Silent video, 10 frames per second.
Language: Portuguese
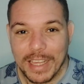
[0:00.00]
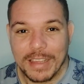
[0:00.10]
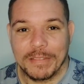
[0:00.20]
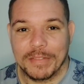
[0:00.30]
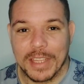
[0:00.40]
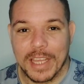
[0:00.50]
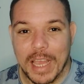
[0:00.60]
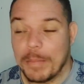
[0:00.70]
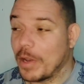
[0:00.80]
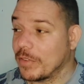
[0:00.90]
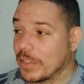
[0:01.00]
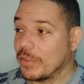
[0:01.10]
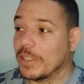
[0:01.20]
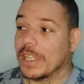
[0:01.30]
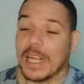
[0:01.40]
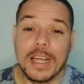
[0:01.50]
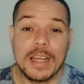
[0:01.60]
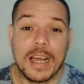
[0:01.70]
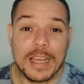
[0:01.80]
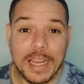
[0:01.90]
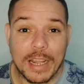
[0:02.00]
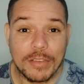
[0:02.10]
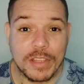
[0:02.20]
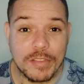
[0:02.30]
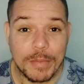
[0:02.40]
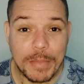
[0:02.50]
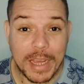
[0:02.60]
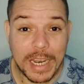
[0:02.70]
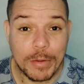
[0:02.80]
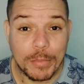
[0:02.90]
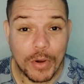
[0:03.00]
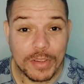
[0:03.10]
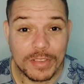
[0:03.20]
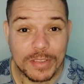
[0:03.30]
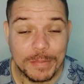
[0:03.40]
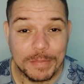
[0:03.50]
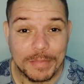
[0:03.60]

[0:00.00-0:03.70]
É, é melhor você contratar a Claro TV, a Claro Box